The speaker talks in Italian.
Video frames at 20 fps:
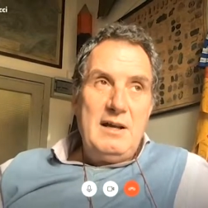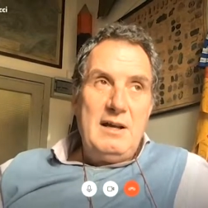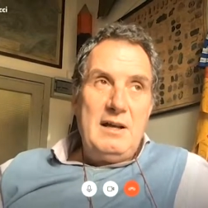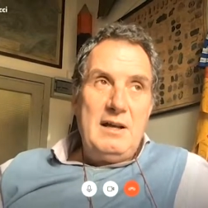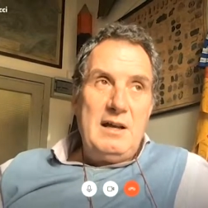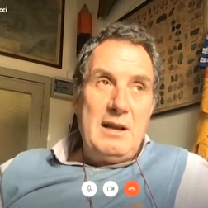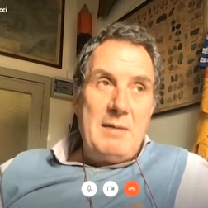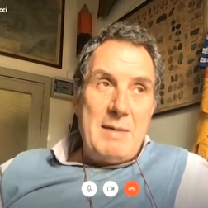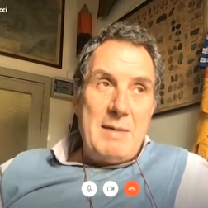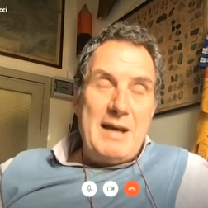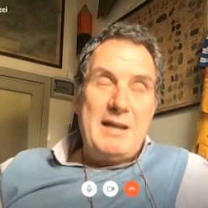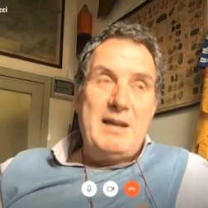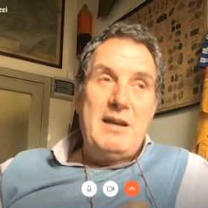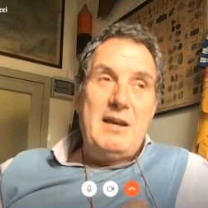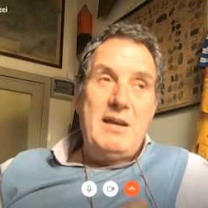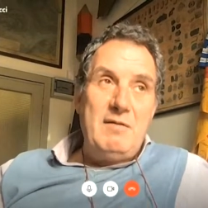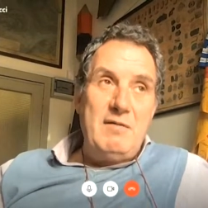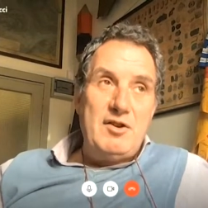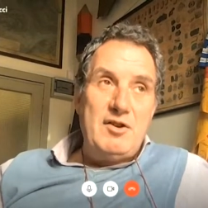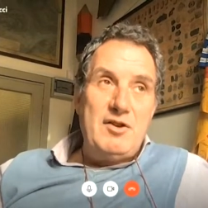E la
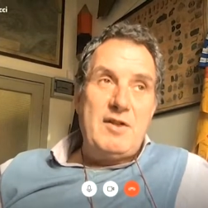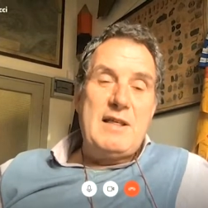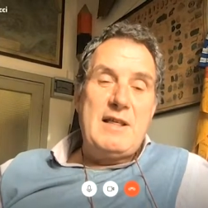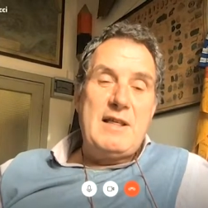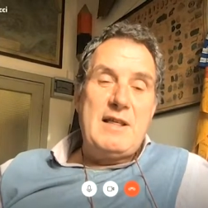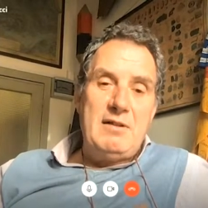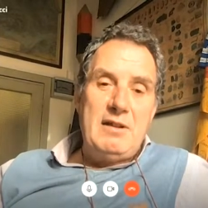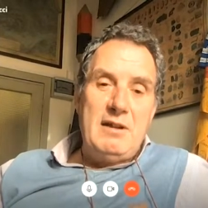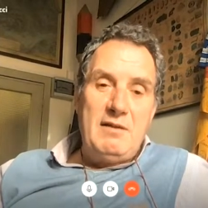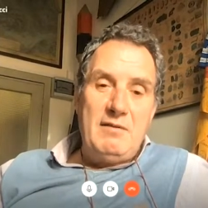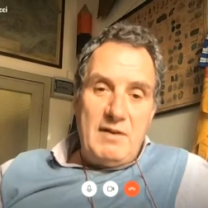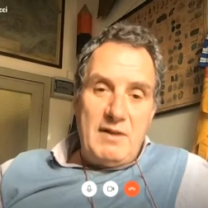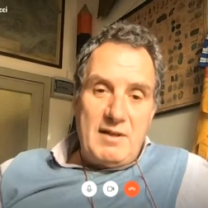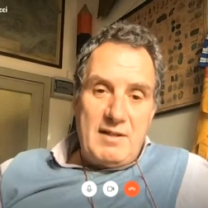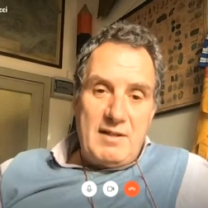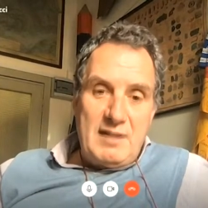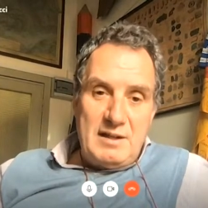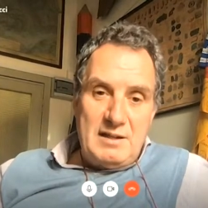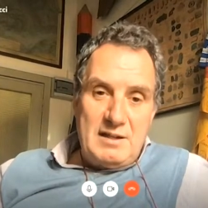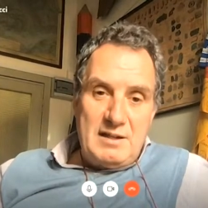macchina invece stava nel
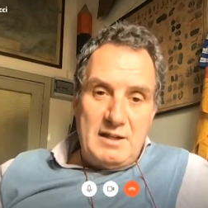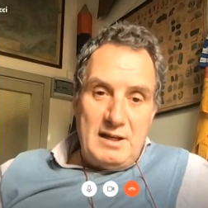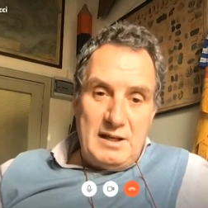versante